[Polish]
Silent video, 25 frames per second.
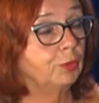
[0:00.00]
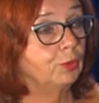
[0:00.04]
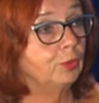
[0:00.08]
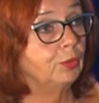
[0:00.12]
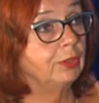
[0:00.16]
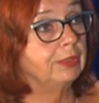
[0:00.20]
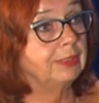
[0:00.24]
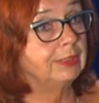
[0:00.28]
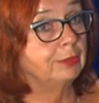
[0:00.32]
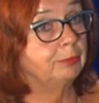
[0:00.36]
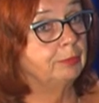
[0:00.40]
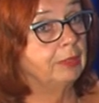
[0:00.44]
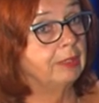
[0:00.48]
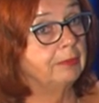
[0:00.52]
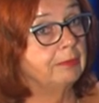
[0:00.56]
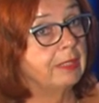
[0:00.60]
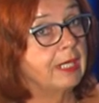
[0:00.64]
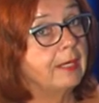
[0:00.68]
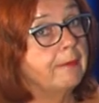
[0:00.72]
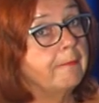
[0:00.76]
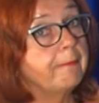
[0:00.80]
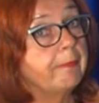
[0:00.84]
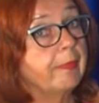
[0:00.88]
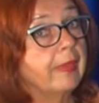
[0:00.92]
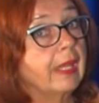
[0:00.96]
przy ulicy
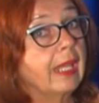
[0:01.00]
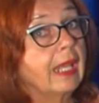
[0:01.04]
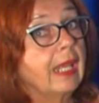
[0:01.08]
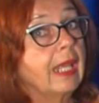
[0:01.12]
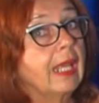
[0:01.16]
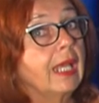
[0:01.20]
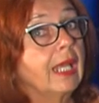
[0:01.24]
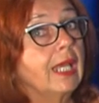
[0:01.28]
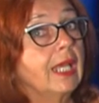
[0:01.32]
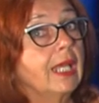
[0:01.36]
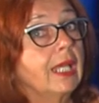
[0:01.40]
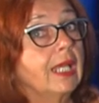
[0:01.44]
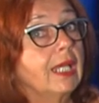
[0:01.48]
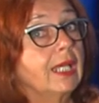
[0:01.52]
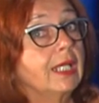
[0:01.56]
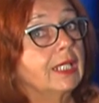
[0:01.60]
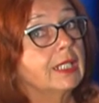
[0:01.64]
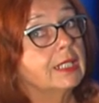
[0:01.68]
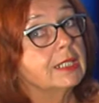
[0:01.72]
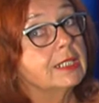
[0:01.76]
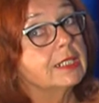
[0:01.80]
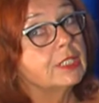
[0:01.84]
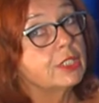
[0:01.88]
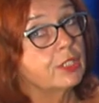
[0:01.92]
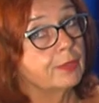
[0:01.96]
Bema,
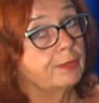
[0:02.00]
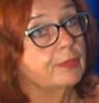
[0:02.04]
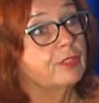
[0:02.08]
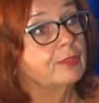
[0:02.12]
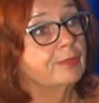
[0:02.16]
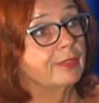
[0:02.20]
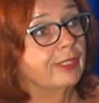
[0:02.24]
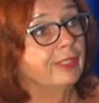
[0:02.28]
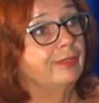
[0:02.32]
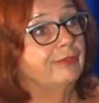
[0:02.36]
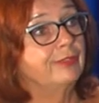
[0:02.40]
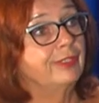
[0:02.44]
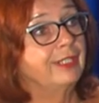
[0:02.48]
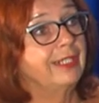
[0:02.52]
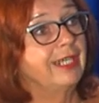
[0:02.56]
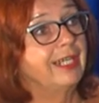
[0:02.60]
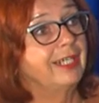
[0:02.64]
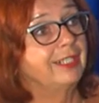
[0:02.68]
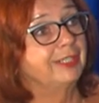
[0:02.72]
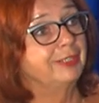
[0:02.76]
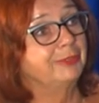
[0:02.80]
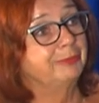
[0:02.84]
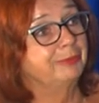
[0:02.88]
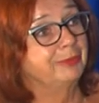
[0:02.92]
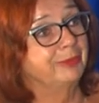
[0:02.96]
Żebyśmy go
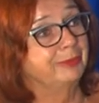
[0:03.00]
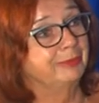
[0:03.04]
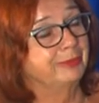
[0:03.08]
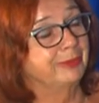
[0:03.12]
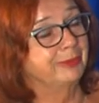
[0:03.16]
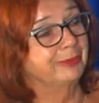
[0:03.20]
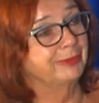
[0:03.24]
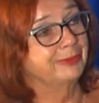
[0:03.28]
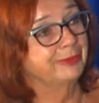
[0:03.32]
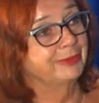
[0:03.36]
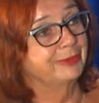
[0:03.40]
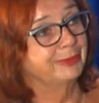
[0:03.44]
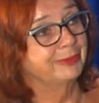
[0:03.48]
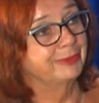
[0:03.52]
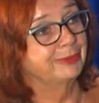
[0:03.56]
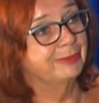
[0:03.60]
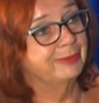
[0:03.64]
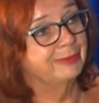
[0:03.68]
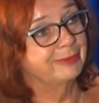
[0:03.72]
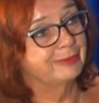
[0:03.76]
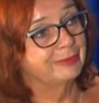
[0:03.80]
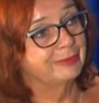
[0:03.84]
wygrali po prostu.